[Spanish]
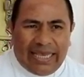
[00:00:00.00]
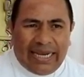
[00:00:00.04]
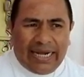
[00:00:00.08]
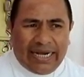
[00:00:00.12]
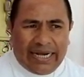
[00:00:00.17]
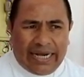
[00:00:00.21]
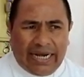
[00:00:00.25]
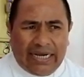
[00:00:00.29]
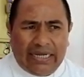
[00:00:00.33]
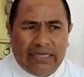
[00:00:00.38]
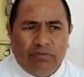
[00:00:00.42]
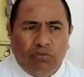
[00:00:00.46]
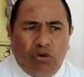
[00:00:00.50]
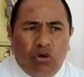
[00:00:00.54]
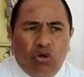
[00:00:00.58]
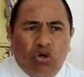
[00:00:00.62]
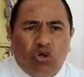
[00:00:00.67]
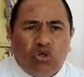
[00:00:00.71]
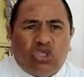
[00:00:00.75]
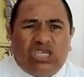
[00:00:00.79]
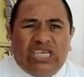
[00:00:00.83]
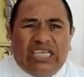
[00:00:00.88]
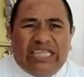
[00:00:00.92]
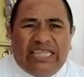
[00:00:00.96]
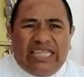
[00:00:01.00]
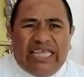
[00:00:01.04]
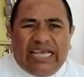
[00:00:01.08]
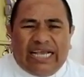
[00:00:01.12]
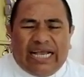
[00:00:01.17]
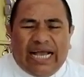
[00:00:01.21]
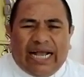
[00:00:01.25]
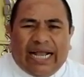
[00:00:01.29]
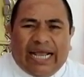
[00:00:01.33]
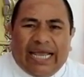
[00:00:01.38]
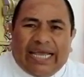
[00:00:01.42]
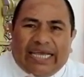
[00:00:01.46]
El realismo nos
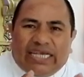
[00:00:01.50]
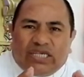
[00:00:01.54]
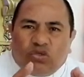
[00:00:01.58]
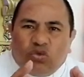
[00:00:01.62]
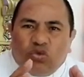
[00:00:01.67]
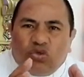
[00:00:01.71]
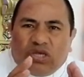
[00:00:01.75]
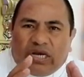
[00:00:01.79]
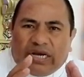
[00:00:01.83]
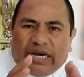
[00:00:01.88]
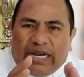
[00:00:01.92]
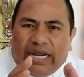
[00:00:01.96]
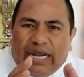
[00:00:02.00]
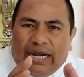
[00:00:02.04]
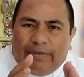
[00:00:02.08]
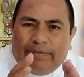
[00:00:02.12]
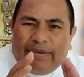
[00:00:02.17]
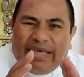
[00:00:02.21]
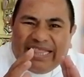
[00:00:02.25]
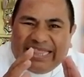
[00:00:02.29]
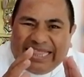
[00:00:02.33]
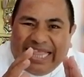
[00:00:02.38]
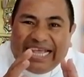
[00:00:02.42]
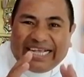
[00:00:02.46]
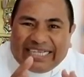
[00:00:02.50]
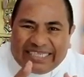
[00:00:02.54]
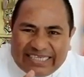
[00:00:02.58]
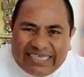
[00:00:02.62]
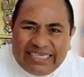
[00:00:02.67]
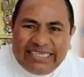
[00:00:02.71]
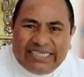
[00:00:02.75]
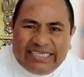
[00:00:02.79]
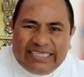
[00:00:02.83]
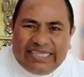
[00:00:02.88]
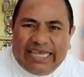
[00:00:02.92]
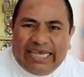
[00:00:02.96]
indica que Jesús realmente
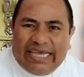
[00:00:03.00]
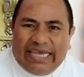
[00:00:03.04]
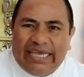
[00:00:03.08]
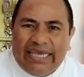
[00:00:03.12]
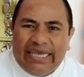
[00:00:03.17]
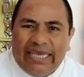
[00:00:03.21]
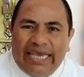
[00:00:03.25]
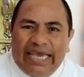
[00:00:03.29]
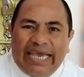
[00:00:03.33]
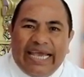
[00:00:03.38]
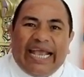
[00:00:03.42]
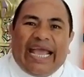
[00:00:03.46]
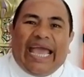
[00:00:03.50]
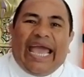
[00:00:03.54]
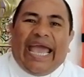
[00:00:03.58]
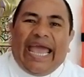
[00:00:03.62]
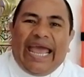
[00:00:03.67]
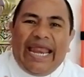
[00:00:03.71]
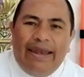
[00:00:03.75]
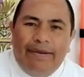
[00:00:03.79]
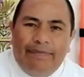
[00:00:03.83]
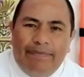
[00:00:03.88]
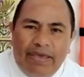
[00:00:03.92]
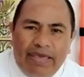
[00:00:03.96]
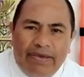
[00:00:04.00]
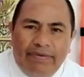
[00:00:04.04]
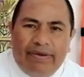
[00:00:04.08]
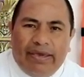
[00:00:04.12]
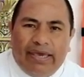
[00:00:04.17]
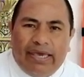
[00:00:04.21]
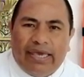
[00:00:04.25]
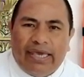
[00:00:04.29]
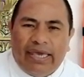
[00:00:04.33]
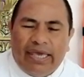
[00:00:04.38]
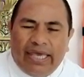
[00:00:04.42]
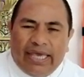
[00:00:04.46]
existe que Él
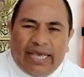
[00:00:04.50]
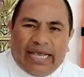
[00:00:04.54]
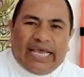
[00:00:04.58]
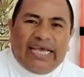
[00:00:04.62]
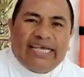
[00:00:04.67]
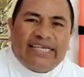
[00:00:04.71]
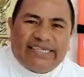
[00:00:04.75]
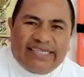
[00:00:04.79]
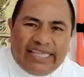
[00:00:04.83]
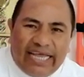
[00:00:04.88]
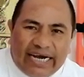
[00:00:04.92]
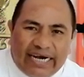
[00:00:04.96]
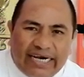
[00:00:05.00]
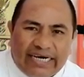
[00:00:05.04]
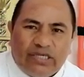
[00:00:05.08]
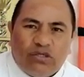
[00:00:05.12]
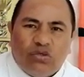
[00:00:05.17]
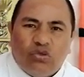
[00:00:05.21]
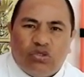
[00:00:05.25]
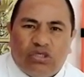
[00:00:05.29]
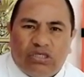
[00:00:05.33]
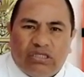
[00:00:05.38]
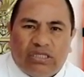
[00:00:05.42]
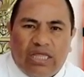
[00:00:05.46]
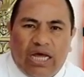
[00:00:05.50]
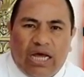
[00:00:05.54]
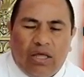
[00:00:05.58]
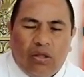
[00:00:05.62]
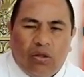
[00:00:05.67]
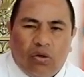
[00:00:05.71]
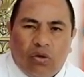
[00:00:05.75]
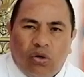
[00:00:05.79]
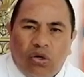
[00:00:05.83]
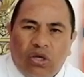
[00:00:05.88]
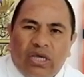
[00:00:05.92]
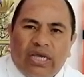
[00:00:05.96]
vive, que está
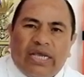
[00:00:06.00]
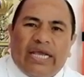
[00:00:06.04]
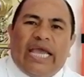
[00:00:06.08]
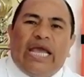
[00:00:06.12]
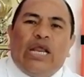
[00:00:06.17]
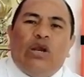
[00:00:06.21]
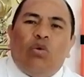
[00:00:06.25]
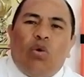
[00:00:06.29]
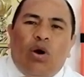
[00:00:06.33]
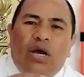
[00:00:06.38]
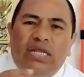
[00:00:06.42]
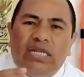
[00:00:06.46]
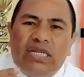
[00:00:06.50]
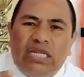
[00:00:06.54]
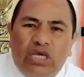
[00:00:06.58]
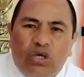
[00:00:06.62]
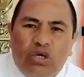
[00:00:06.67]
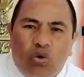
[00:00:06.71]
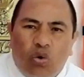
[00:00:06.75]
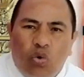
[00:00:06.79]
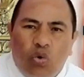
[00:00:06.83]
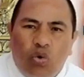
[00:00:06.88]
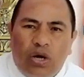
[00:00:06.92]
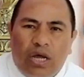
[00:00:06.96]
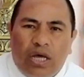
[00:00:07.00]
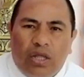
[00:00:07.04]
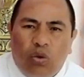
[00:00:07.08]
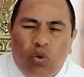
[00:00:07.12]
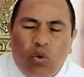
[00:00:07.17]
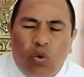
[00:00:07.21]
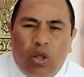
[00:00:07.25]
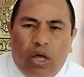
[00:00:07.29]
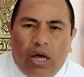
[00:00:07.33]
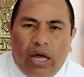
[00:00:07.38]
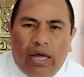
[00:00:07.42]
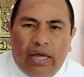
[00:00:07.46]
resucitado, que no hay ninguna
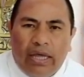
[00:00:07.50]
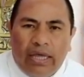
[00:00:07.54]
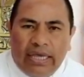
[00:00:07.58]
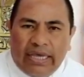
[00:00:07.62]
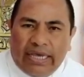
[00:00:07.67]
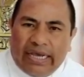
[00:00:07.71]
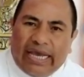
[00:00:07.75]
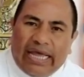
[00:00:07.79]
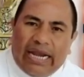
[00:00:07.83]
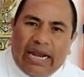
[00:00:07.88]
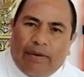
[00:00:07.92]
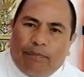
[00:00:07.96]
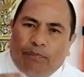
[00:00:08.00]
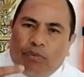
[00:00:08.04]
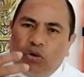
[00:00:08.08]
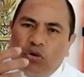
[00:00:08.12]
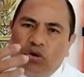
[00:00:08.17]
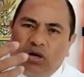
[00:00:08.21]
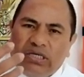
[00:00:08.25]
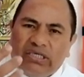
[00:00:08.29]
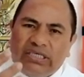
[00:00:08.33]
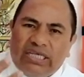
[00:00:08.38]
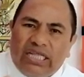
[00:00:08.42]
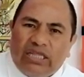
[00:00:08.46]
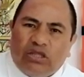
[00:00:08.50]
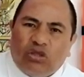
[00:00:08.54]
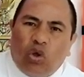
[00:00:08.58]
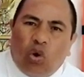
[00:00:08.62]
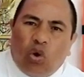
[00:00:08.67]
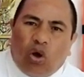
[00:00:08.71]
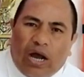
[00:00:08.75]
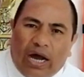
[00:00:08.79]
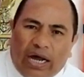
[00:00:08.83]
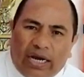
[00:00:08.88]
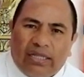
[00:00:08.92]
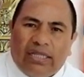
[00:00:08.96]
duda, que la prueba es el
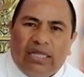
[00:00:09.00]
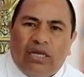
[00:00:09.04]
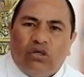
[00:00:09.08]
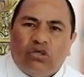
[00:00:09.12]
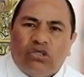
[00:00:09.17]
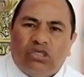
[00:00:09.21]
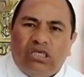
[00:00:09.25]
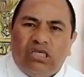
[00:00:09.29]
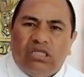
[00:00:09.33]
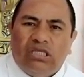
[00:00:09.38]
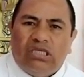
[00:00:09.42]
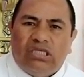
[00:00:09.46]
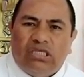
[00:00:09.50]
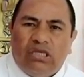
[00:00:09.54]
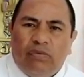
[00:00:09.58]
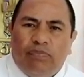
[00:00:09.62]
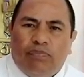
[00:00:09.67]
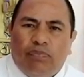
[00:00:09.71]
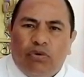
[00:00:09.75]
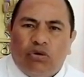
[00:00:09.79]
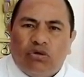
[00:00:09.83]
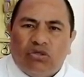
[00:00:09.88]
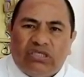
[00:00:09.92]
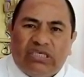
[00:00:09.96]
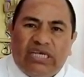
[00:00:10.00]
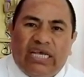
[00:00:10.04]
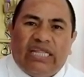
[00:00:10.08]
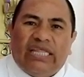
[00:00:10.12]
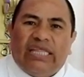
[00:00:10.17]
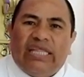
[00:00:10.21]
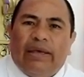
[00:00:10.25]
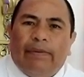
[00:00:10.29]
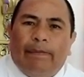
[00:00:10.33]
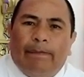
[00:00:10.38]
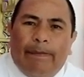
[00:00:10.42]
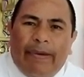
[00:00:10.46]
tocar de los discípulos y
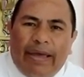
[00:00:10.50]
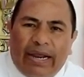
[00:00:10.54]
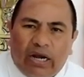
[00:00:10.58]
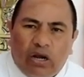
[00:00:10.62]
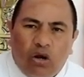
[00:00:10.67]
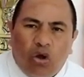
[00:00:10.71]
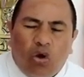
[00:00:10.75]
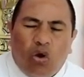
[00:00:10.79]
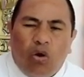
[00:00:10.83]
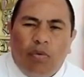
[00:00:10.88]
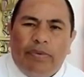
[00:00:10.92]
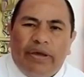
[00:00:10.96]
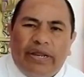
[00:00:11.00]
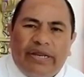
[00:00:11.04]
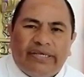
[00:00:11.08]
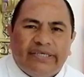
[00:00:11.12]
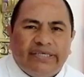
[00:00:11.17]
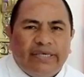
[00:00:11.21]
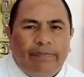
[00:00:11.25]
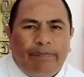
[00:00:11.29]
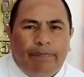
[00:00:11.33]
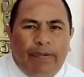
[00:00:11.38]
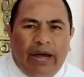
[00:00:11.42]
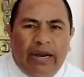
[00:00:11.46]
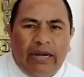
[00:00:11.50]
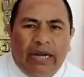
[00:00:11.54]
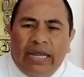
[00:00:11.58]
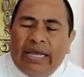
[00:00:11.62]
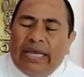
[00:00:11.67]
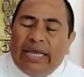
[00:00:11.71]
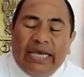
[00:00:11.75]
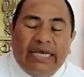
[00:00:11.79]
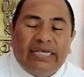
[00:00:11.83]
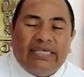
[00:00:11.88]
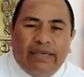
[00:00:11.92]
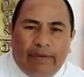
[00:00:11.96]
el de verlo comer ese pan,
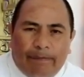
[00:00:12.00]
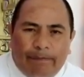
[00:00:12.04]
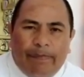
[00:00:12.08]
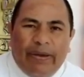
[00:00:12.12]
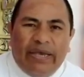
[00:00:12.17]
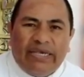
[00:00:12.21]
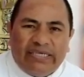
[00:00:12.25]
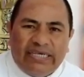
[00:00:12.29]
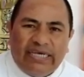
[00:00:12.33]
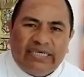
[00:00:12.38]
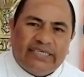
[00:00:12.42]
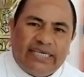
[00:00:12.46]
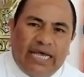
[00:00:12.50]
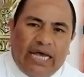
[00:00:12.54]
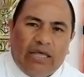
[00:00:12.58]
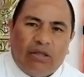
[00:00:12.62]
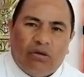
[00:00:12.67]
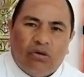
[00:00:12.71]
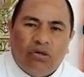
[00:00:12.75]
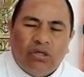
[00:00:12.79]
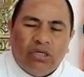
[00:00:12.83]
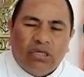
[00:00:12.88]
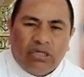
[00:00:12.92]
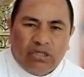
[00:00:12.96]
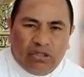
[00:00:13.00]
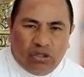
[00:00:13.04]
ese pez asado.